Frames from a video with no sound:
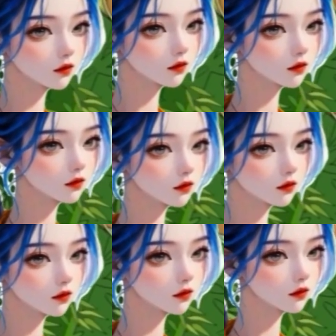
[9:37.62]
ดังนั้นจึง
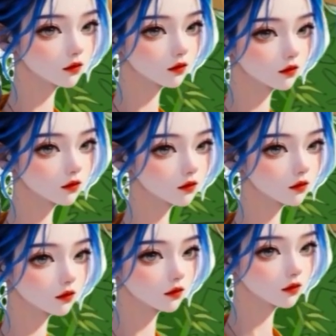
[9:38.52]
มีความเป็นไปได้สูง
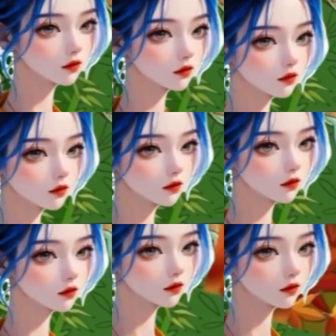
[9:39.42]
ว่าอีกฝ่ายกำลังร